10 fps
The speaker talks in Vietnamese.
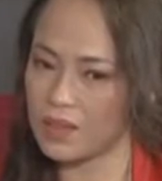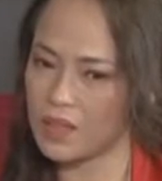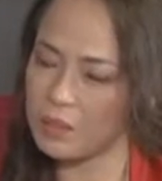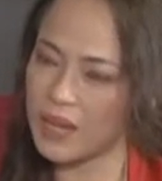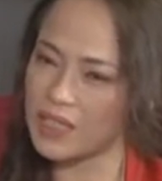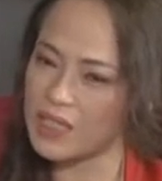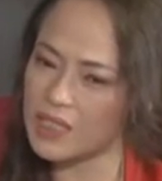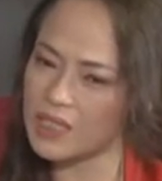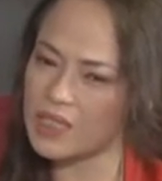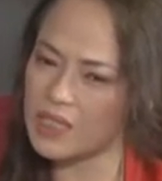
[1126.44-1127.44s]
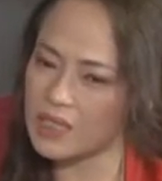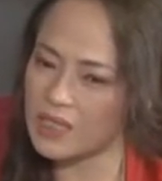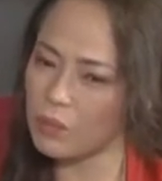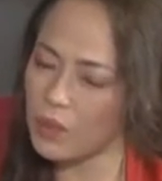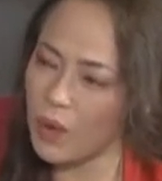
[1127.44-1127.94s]
nhưng mà ừ,
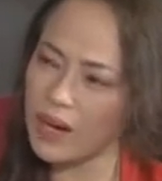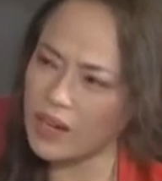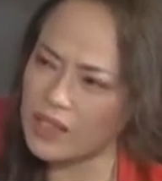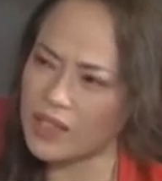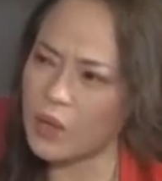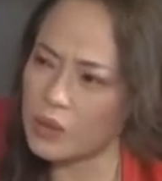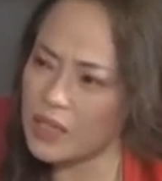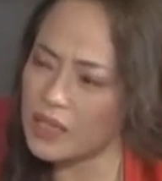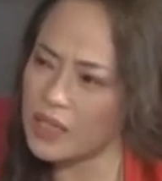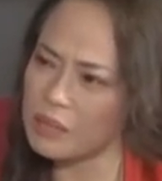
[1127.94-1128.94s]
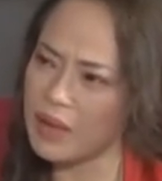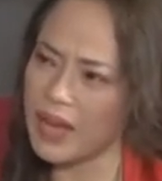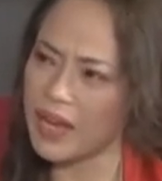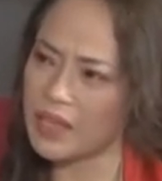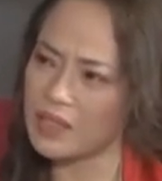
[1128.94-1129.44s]
trong cái quá trình đầu tiên khi mà